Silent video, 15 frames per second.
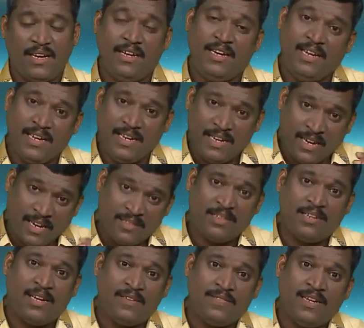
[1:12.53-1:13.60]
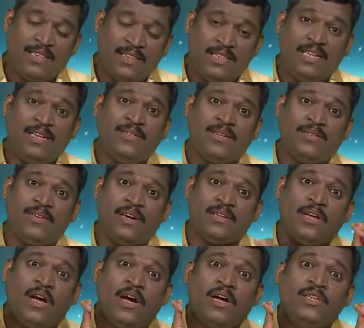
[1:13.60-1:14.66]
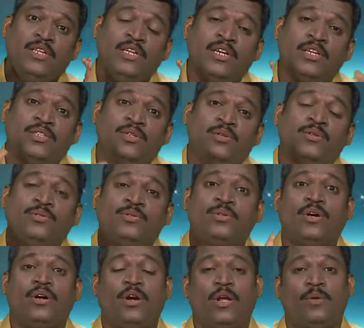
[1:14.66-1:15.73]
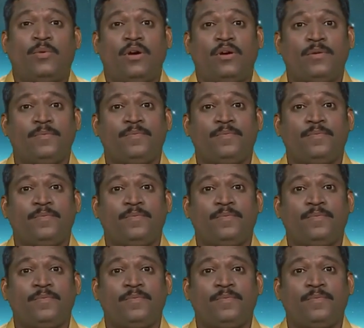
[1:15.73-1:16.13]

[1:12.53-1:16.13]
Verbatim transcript: நீங்க நடத்தினாவே தீவிரவாதம் அதிகரிச்சிருன்னு சொன்னாங்களாமா